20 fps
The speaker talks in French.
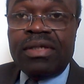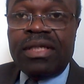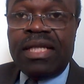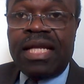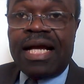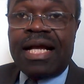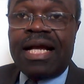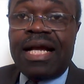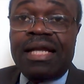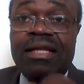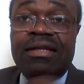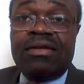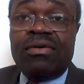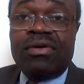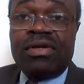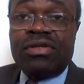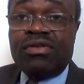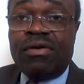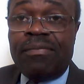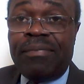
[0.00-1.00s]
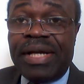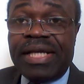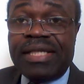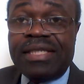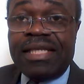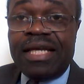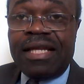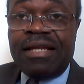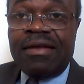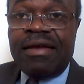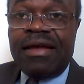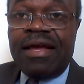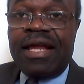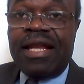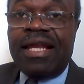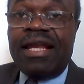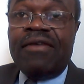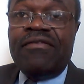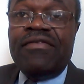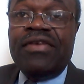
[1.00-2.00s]
de la carte en région parisienne
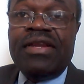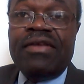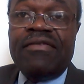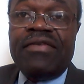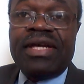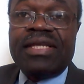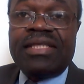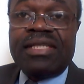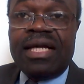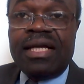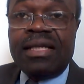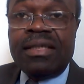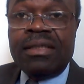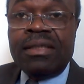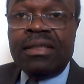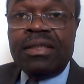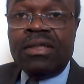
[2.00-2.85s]
la ville de Versailles,